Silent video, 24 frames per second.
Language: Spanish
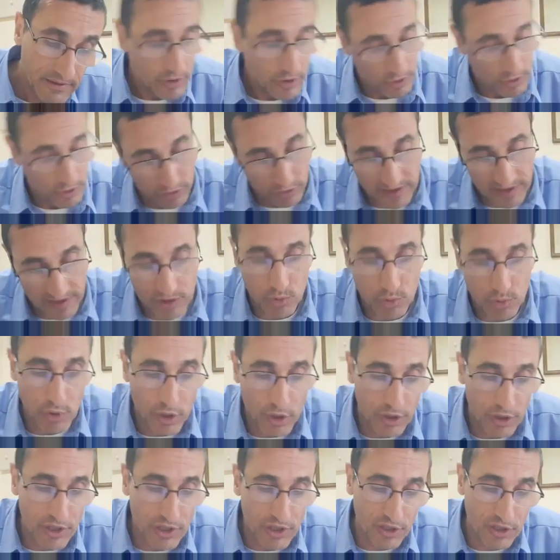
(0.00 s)
Nos ayudó
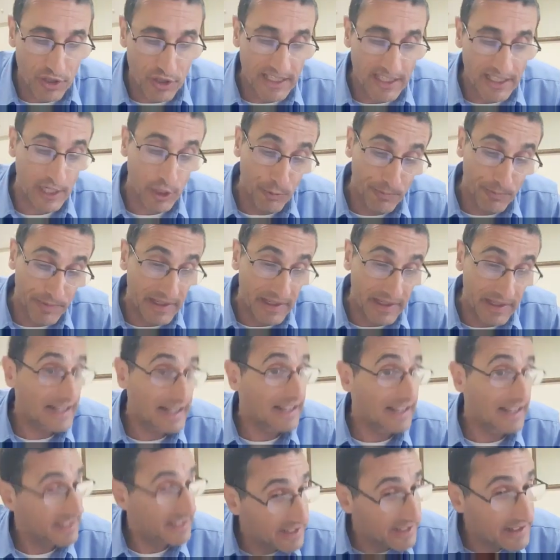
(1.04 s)
Dios a recuperar la
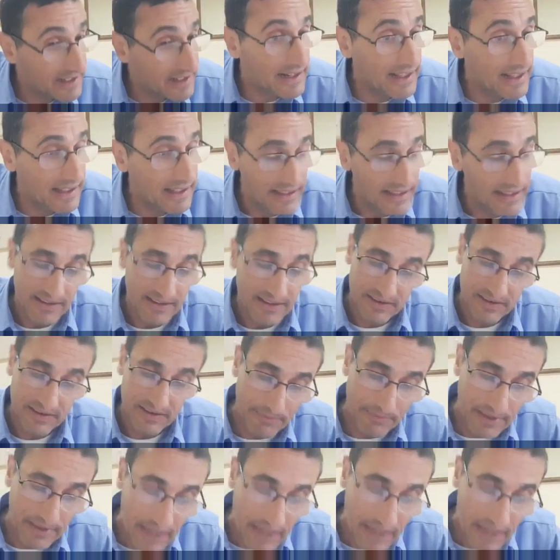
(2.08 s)
tierra de
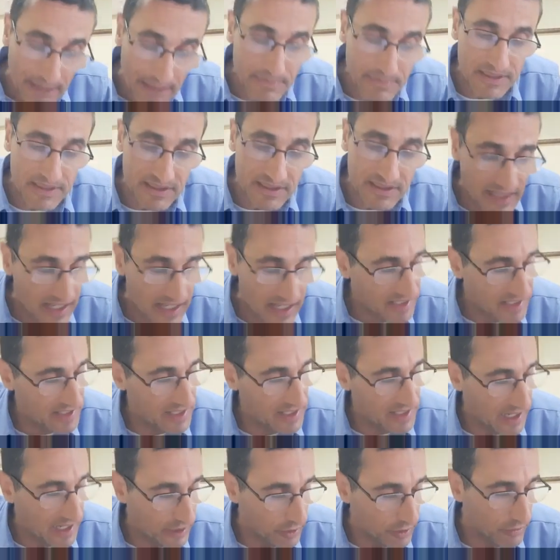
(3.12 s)
Abraham, Isaac y
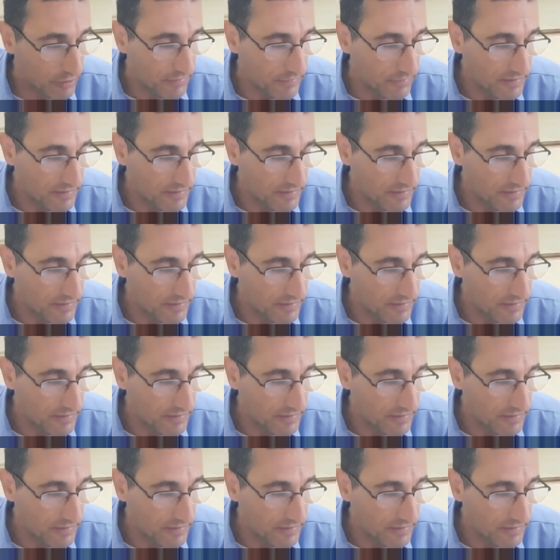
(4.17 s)
Jacob.